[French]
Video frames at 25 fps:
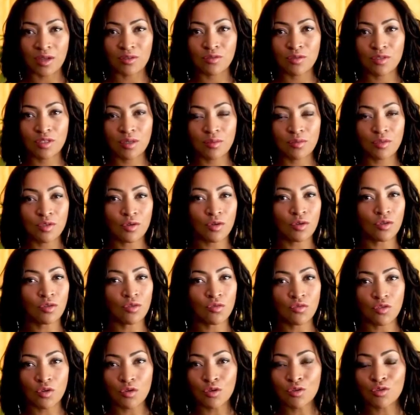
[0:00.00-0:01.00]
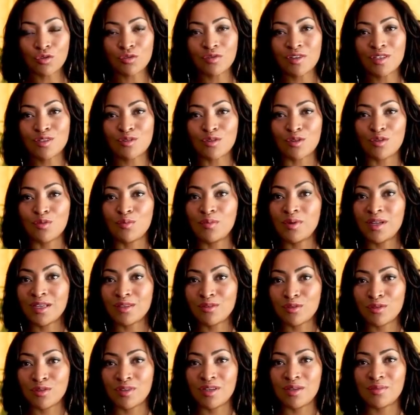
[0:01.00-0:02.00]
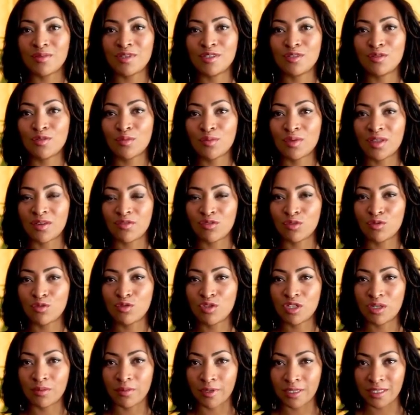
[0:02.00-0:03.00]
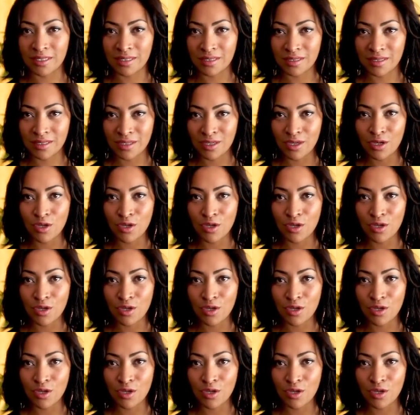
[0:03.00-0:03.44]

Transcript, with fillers: Bonsoir, nous sommes heureux de vous retrouver sur le plateau de l'émission Bienvenue chez Pris.